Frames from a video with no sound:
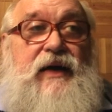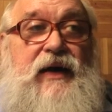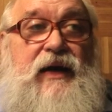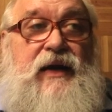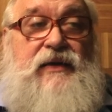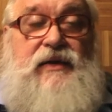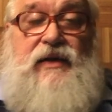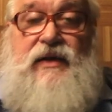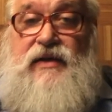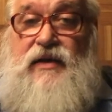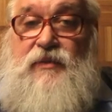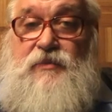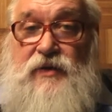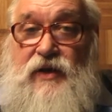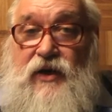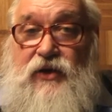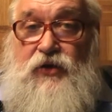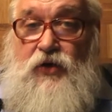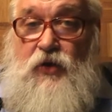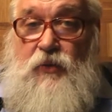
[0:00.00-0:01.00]
она
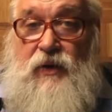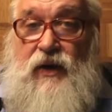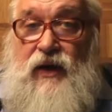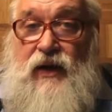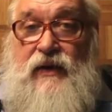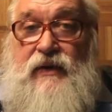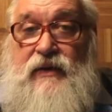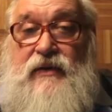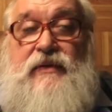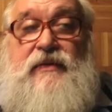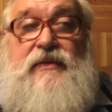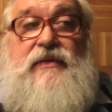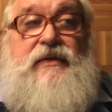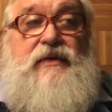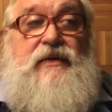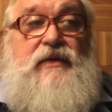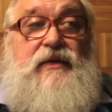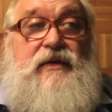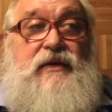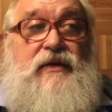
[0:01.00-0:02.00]
теплоемка,
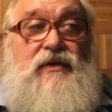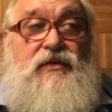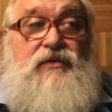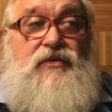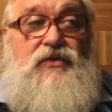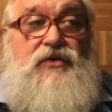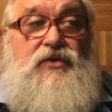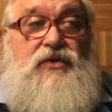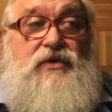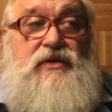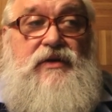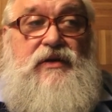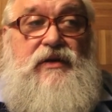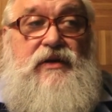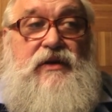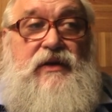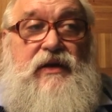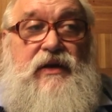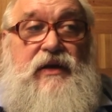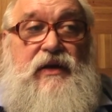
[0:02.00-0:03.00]
вот,
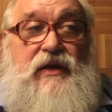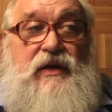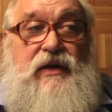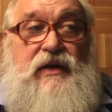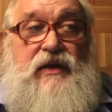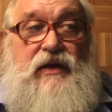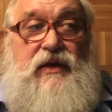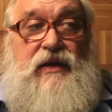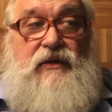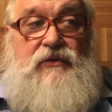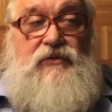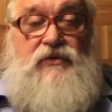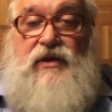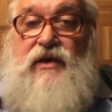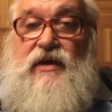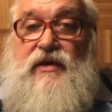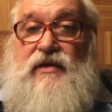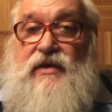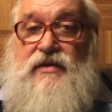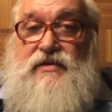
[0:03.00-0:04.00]
и у
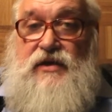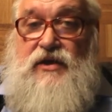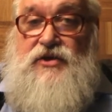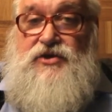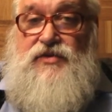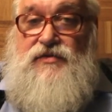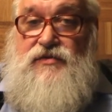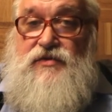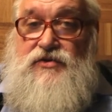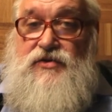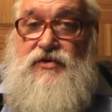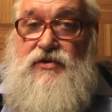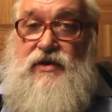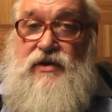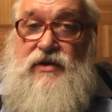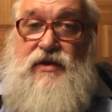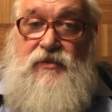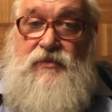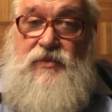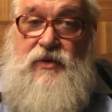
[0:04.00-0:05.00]
нее достаточно
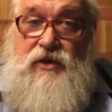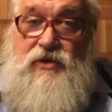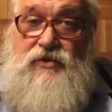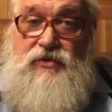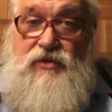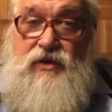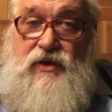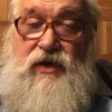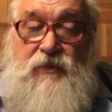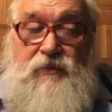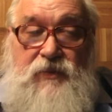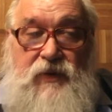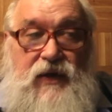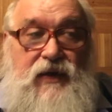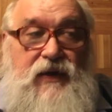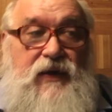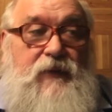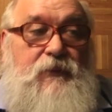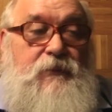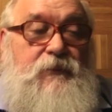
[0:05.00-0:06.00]
высокая температура
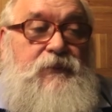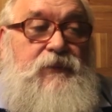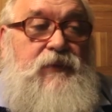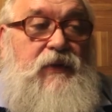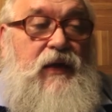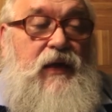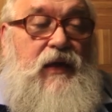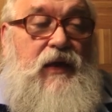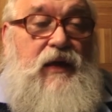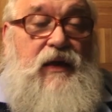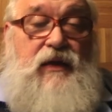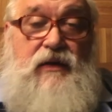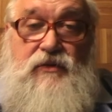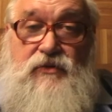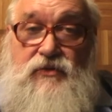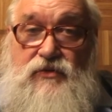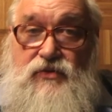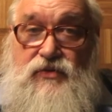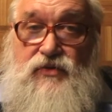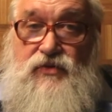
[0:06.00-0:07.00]
кипения.
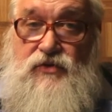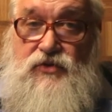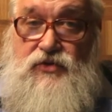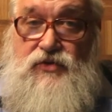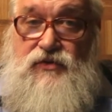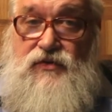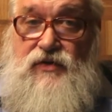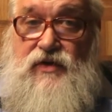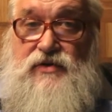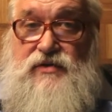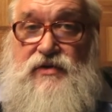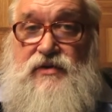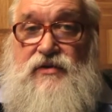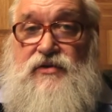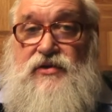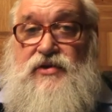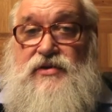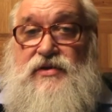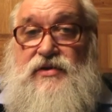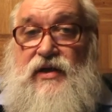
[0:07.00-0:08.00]
Очень важно.
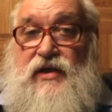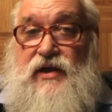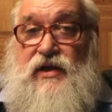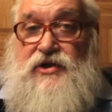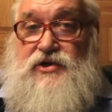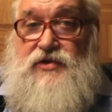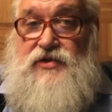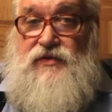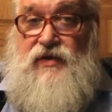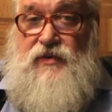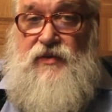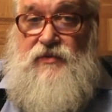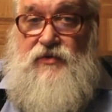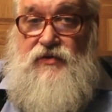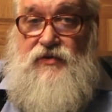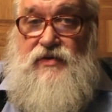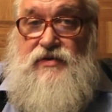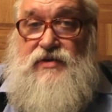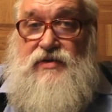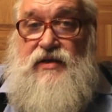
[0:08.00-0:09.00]
Здесь на раньше времени
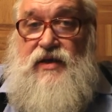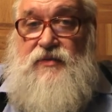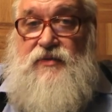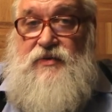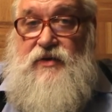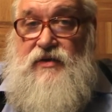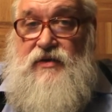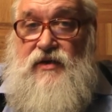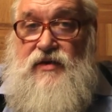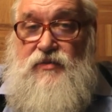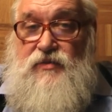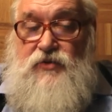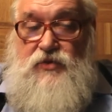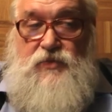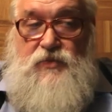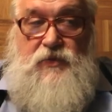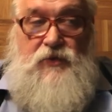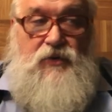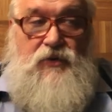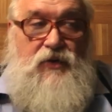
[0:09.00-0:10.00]
у вас закипит, это
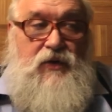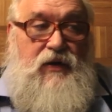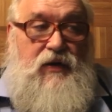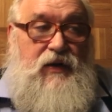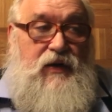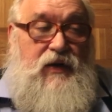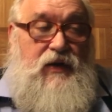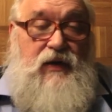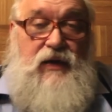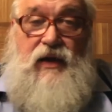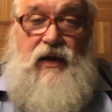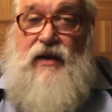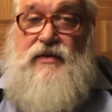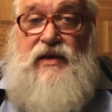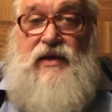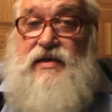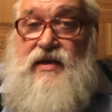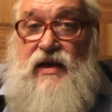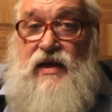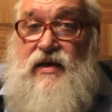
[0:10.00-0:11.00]
будет плохо. И
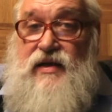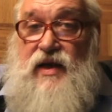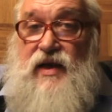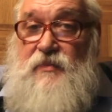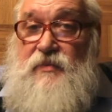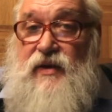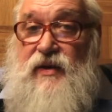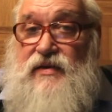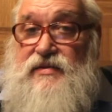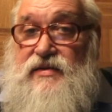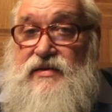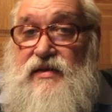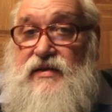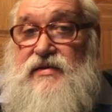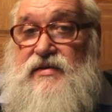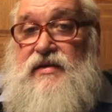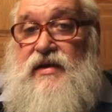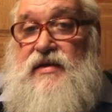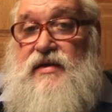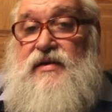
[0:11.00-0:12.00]
она не огнеопасна,
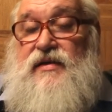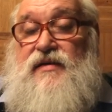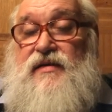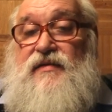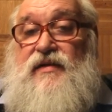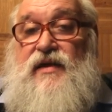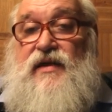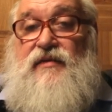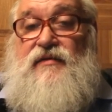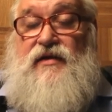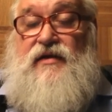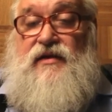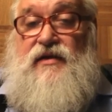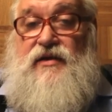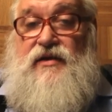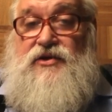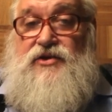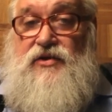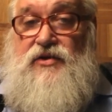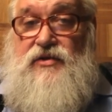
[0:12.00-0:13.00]
кстати говоря, в
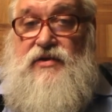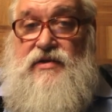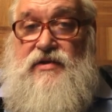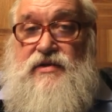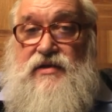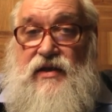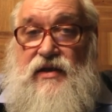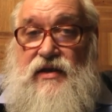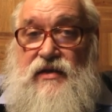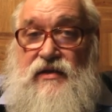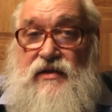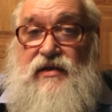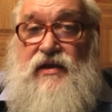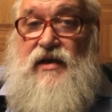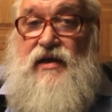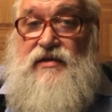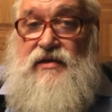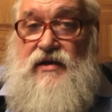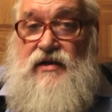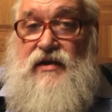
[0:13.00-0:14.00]
отличие от
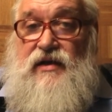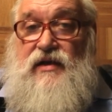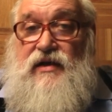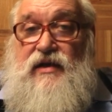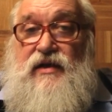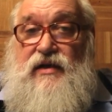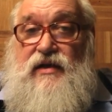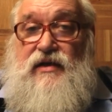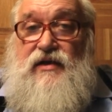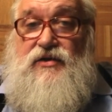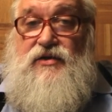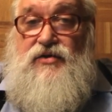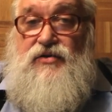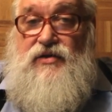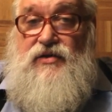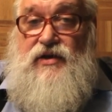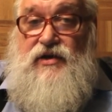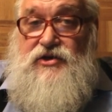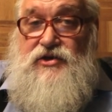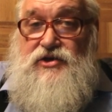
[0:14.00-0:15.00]
некоторых
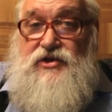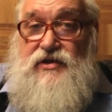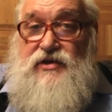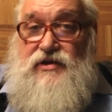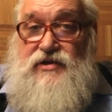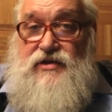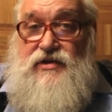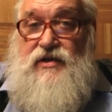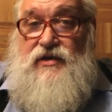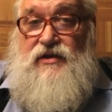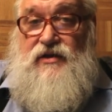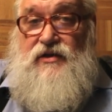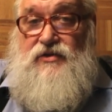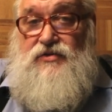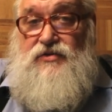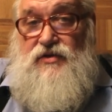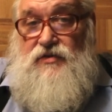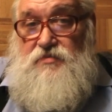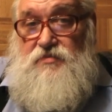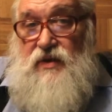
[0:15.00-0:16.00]
других жидкостей,
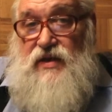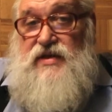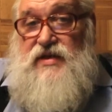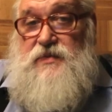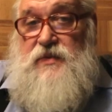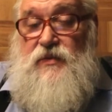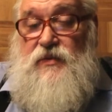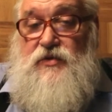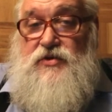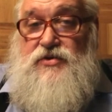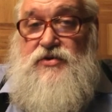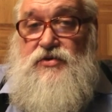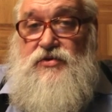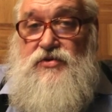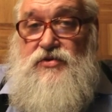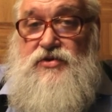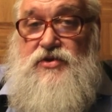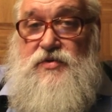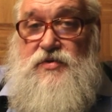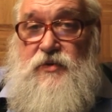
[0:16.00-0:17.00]
которые, в принципе, можно
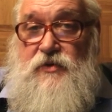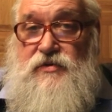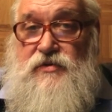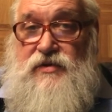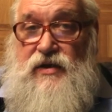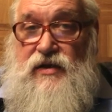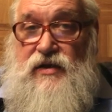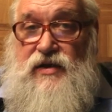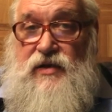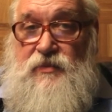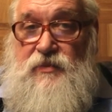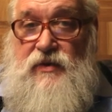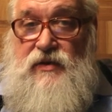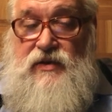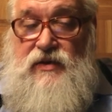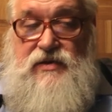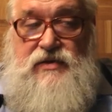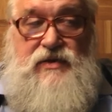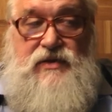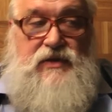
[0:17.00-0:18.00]
тоже использовать как
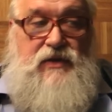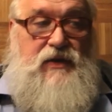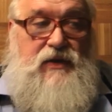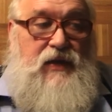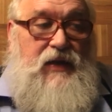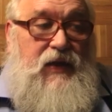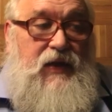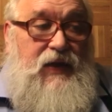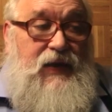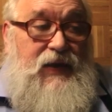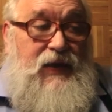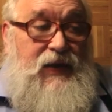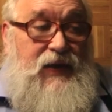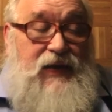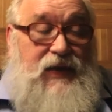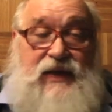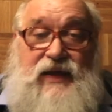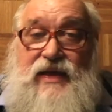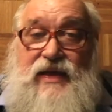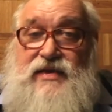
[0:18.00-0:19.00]
теплоноситель.
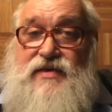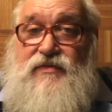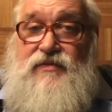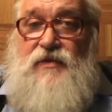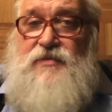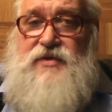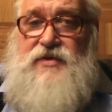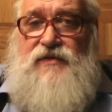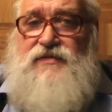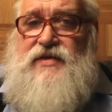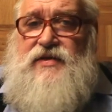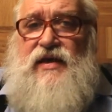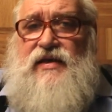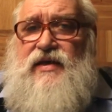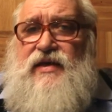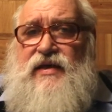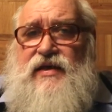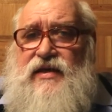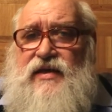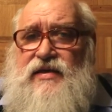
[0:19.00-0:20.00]
Есть вообще
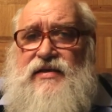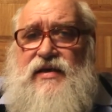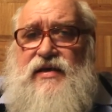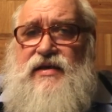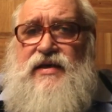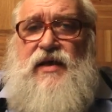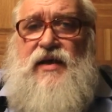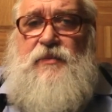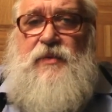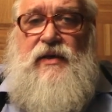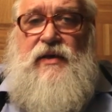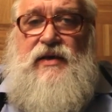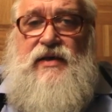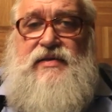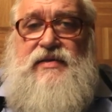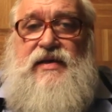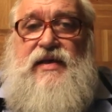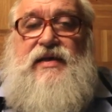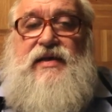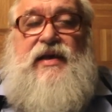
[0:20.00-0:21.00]
всякие хитрые
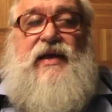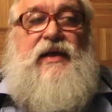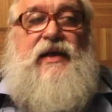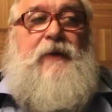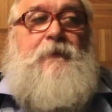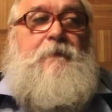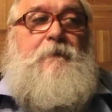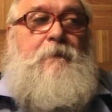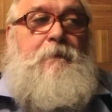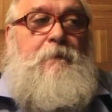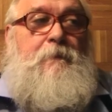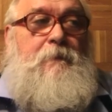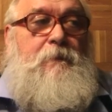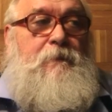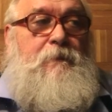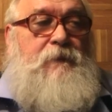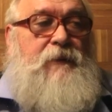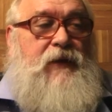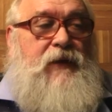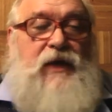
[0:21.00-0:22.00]
теплоносители,
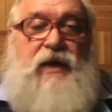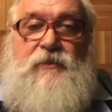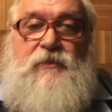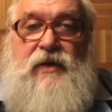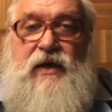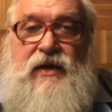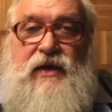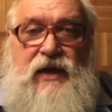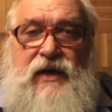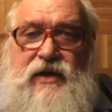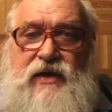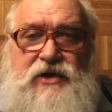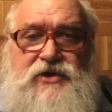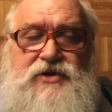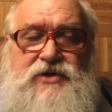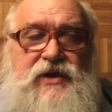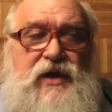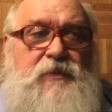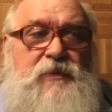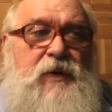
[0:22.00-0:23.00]

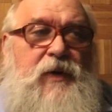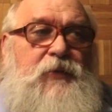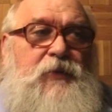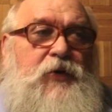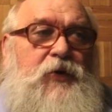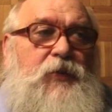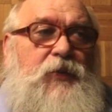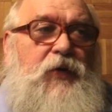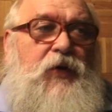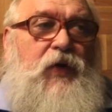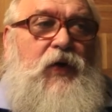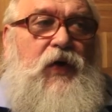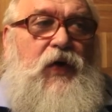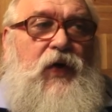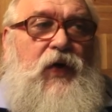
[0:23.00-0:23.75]
кремнеорганические, по-моему,